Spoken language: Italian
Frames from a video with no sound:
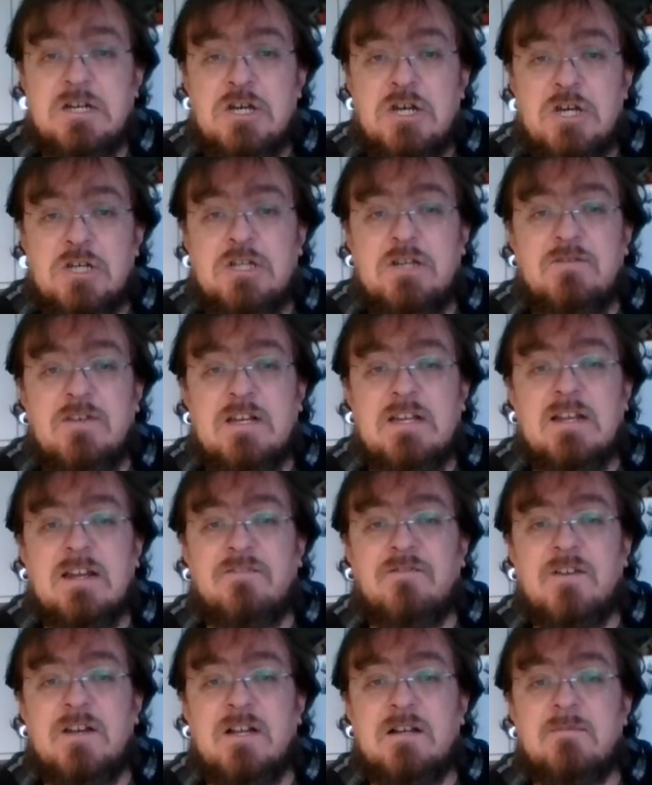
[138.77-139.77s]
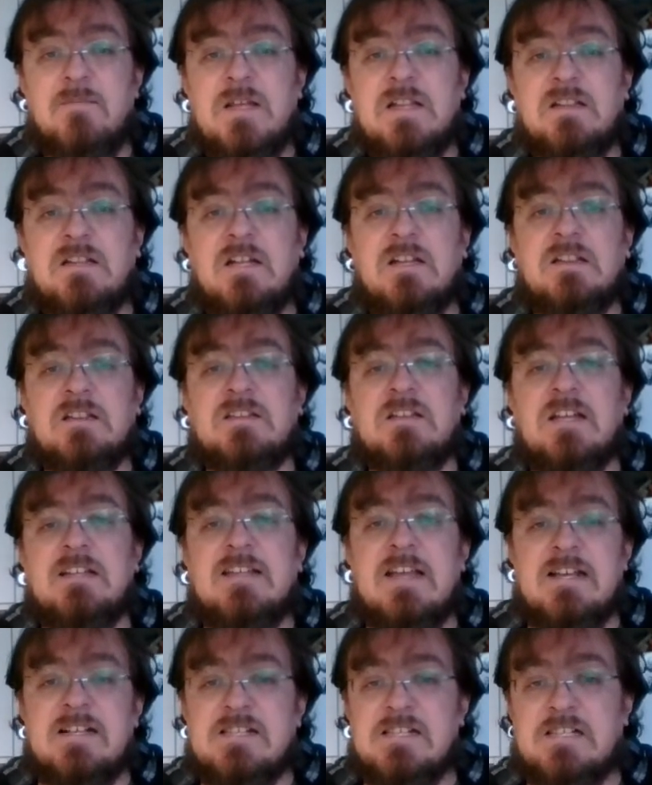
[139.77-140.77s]
Divenire finalmente
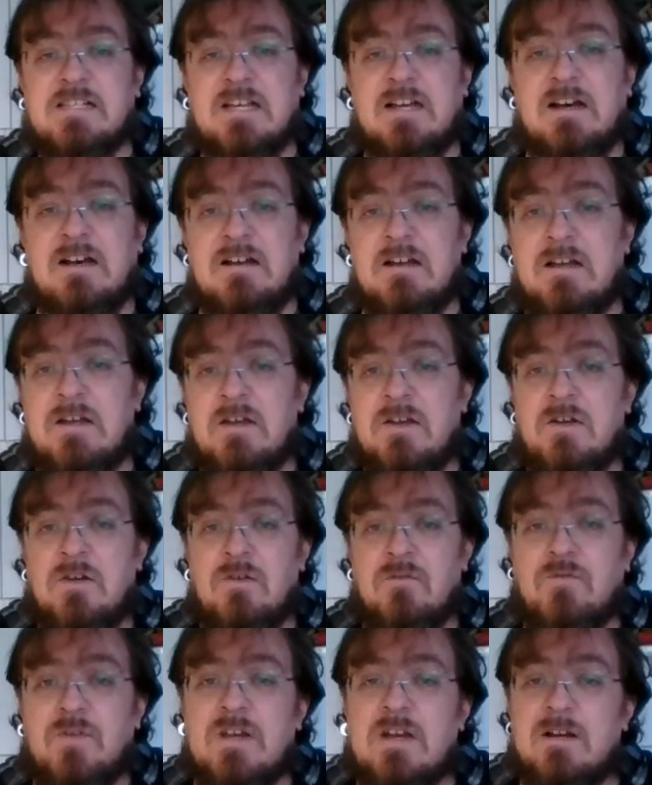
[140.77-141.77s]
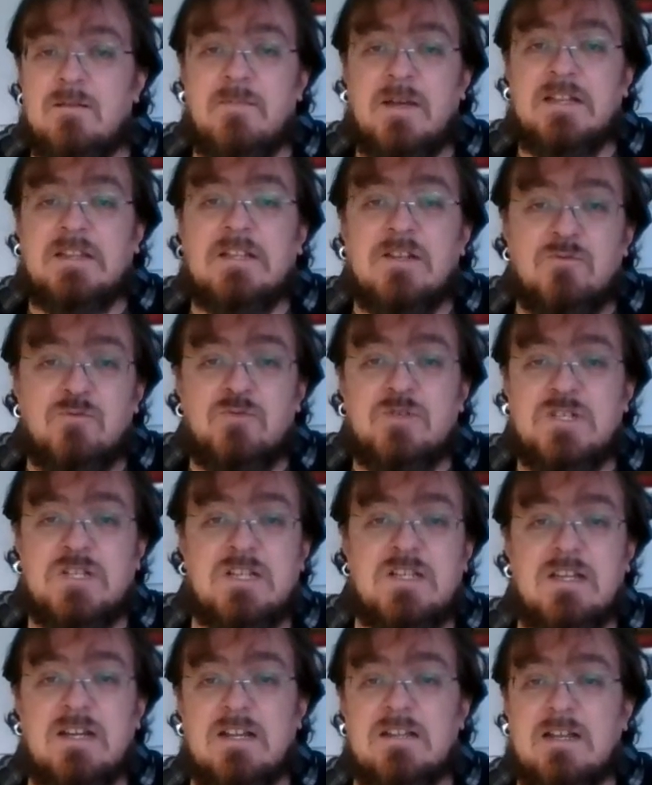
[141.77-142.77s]
tedesca, finalmente
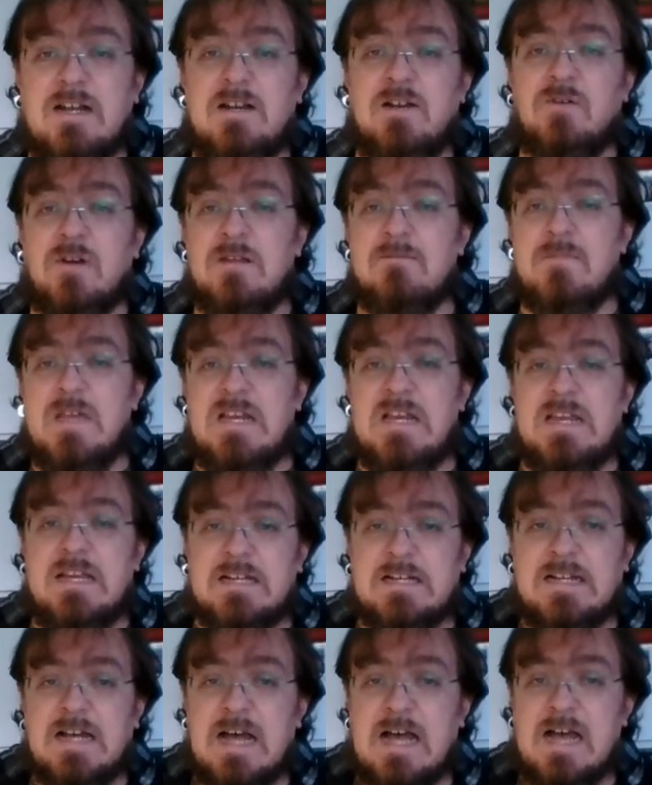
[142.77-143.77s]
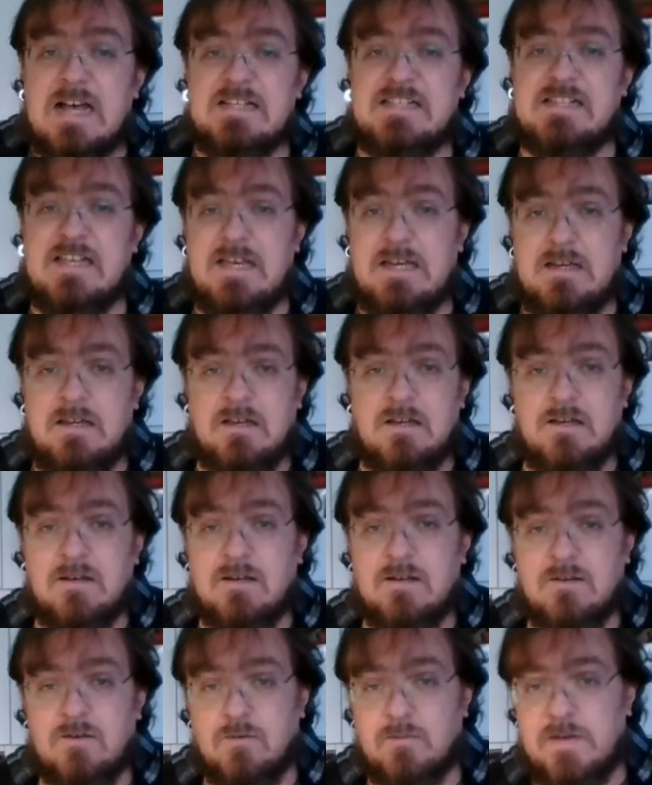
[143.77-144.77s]
uscire dalle orribili case,
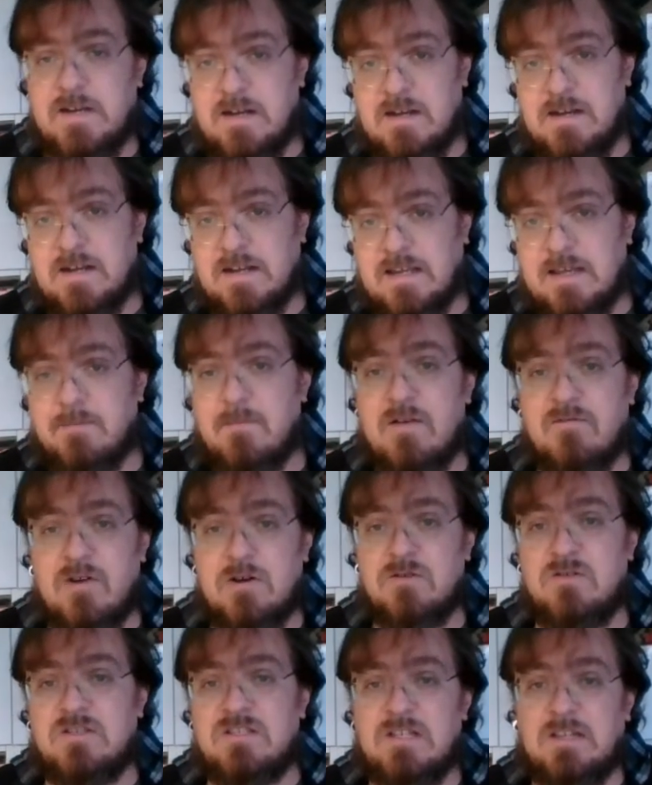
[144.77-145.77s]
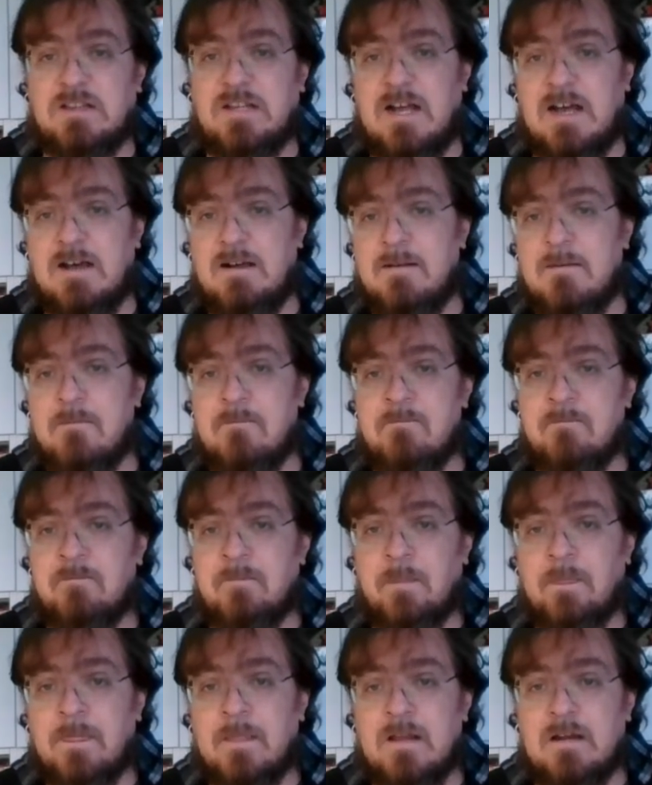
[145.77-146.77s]
come le chiamavano in città,
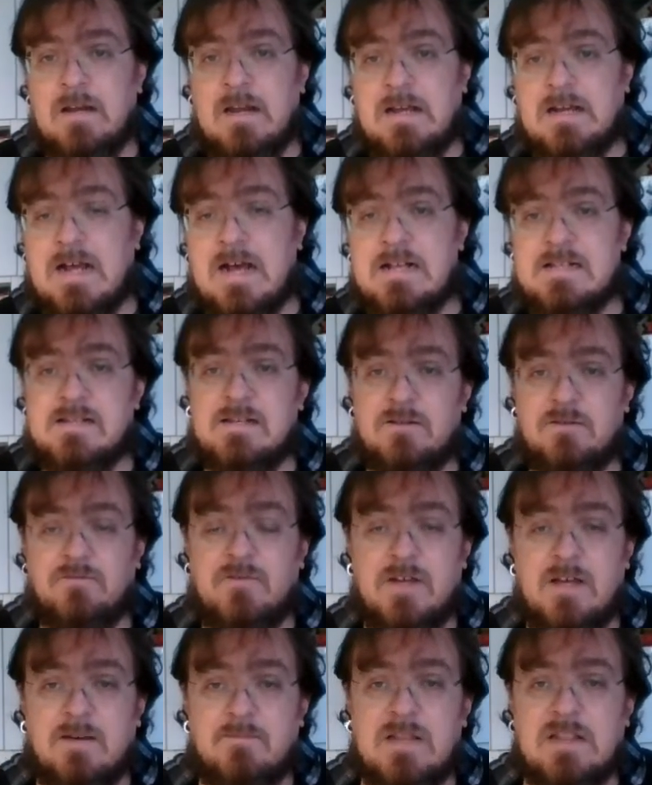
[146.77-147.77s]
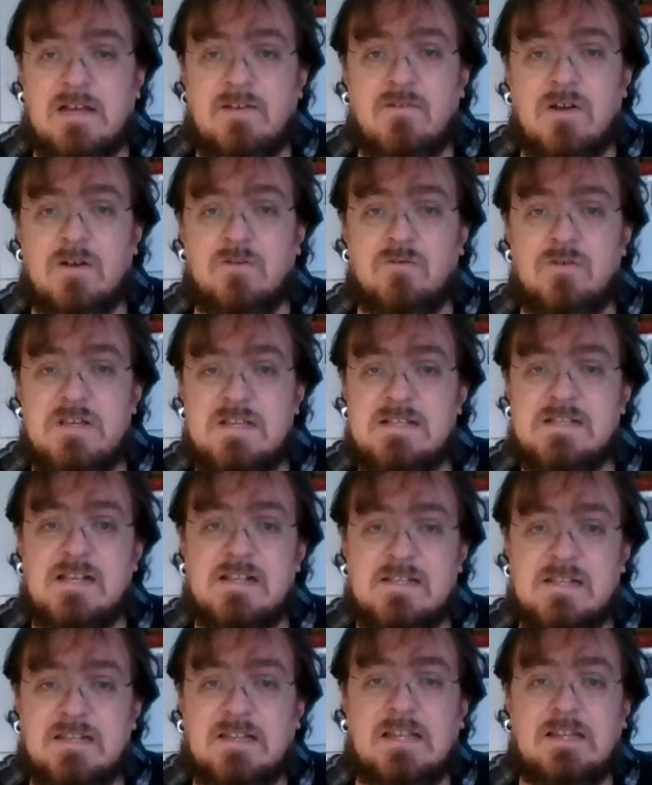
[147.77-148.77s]
le case dove abitavano i
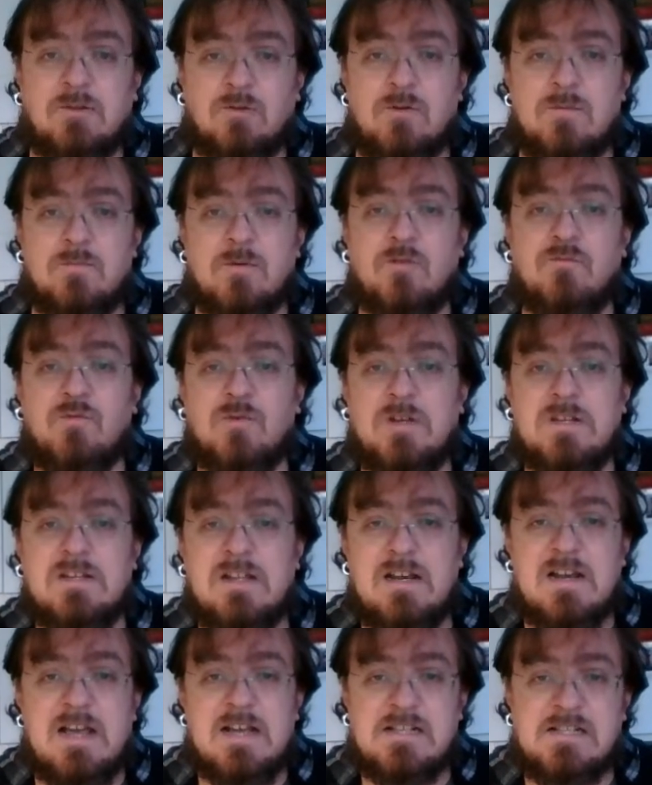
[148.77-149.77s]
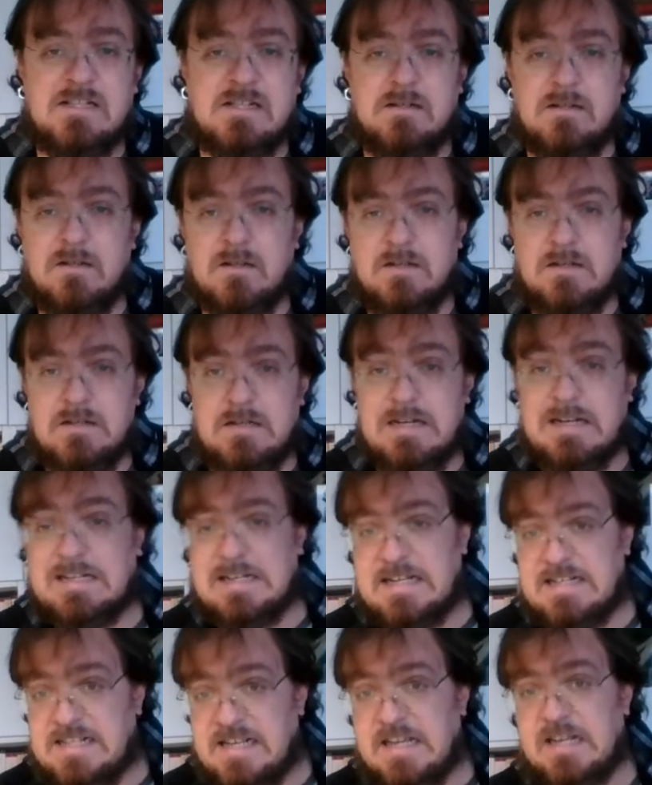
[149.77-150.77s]
senza tetto, i profughi dell'est, le
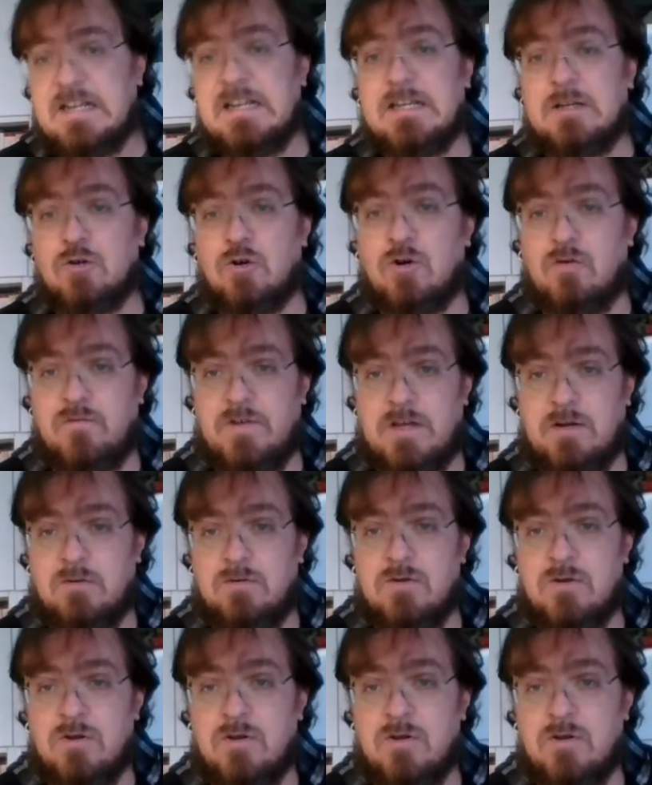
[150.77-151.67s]
case ricovero.